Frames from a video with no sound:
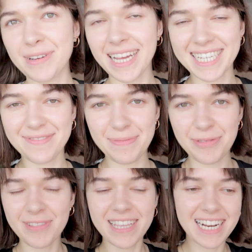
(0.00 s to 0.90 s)
pokażę Wam
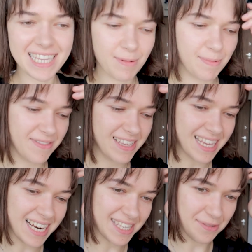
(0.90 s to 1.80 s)
ją teraz, bo pewnie
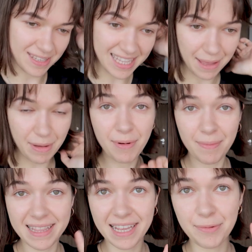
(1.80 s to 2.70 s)
zaraz ją zdejmę, bo
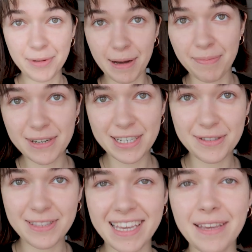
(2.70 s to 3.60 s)
będę robiła
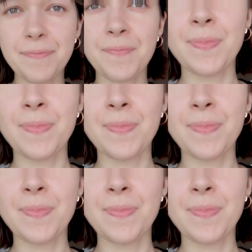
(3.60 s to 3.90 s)
porządki.